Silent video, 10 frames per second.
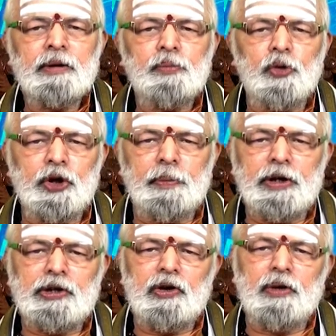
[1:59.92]
పోటీ
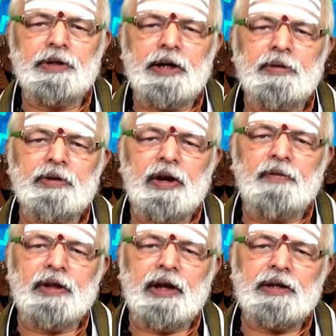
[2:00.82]
పరీక్షల్లో విజయవంతమైన
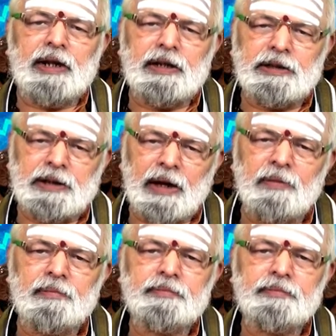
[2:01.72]
ఫలితాలు సాధిస్తారు